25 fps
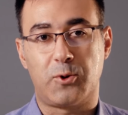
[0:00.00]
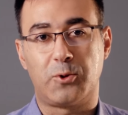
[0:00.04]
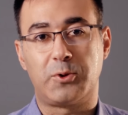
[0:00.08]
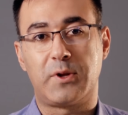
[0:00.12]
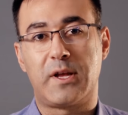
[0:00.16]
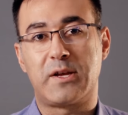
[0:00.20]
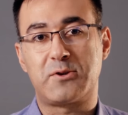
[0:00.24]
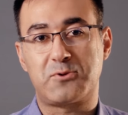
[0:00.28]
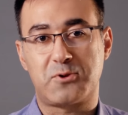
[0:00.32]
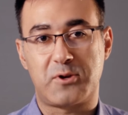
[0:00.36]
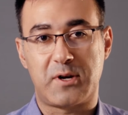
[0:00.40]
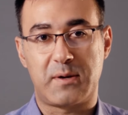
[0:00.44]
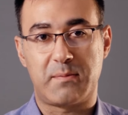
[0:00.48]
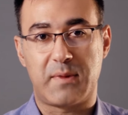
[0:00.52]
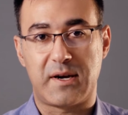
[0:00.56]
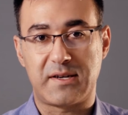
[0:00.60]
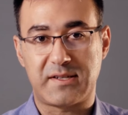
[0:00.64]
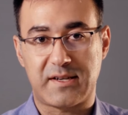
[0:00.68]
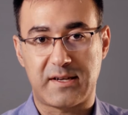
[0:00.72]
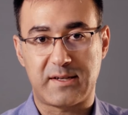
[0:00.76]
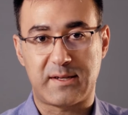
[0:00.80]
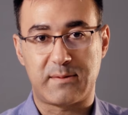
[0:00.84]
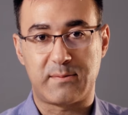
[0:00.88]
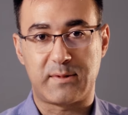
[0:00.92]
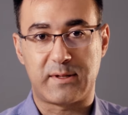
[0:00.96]
ondan sonra
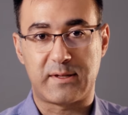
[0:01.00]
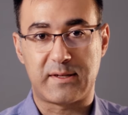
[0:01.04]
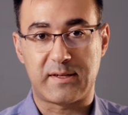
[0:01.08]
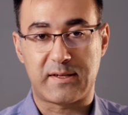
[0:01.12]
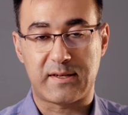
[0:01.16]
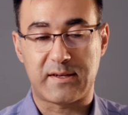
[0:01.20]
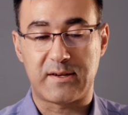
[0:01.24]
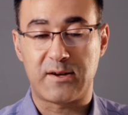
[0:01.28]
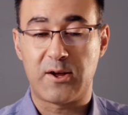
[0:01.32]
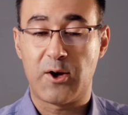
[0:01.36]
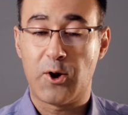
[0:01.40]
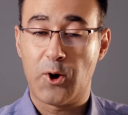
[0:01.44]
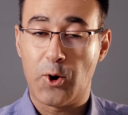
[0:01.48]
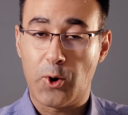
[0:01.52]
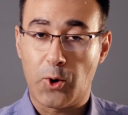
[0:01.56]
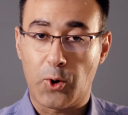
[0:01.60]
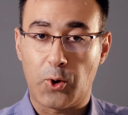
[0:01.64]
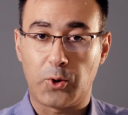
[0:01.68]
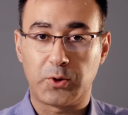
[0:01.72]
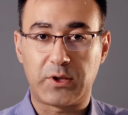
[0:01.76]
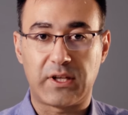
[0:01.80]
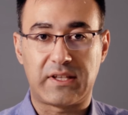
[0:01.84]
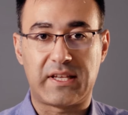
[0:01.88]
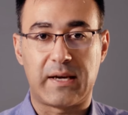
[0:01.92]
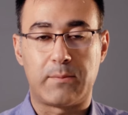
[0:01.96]
başkası bitirsin
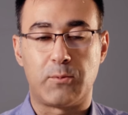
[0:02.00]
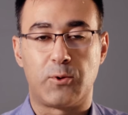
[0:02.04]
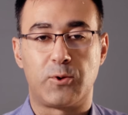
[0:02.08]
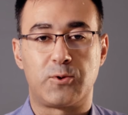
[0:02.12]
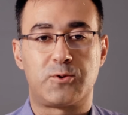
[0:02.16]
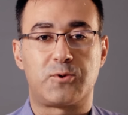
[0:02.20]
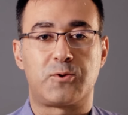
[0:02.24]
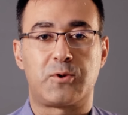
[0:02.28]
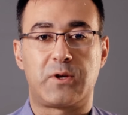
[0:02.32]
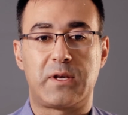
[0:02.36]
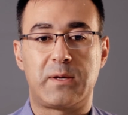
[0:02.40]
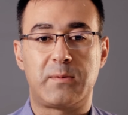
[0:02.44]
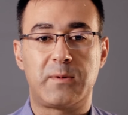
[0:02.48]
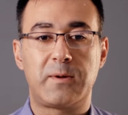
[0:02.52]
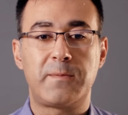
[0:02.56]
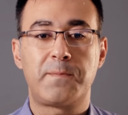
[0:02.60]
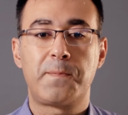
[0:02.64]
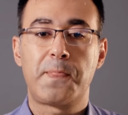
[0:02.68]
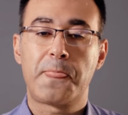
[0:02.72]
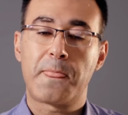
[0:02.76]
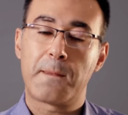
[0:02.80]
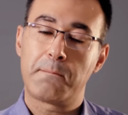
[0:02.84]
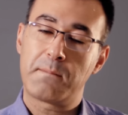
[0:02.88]
o da tam olsun gibi